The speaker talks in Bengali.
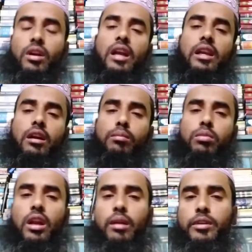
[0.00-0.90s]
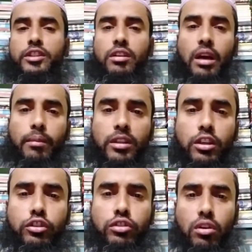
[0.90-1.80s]
আল্লাহ রাবুল আলমিন যেন
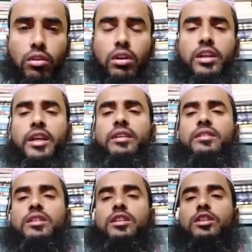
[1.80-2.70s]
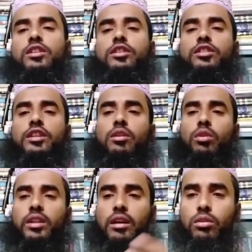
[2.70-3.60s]
আমাদের সকলকে সেই
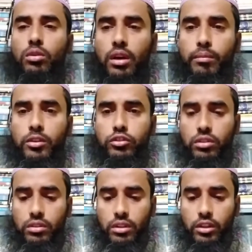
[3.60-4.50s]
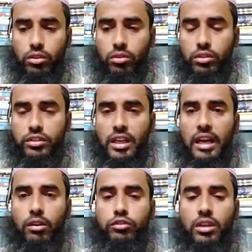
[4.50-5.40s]
কথাগুলো এতক্ষণ যা
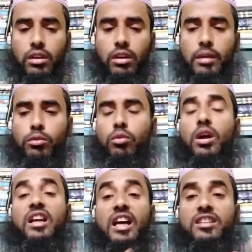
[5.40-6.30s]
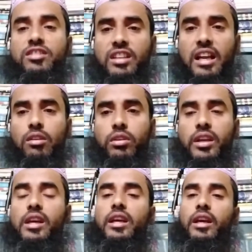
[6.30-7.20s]
আলোচনা করলাম কোরআন হাদিসের আলোকে
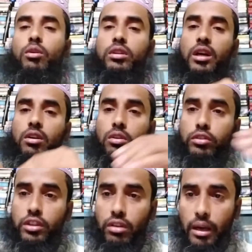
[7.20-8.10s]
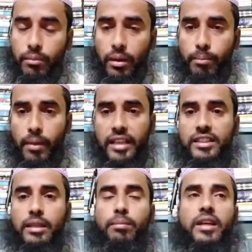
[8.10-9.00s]
এ কথাগুলো যেন আমরা
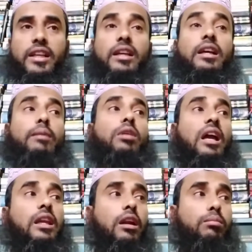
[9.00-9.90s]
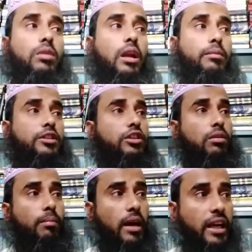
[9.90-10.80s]
মানতে পারি এবং আল্লাহ রাবুল আলমিন যেন
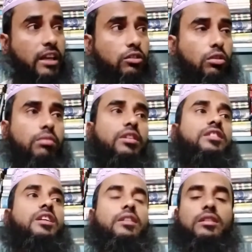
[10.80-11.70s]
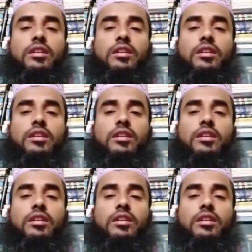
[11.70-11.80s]
মানার তৌফিক দেন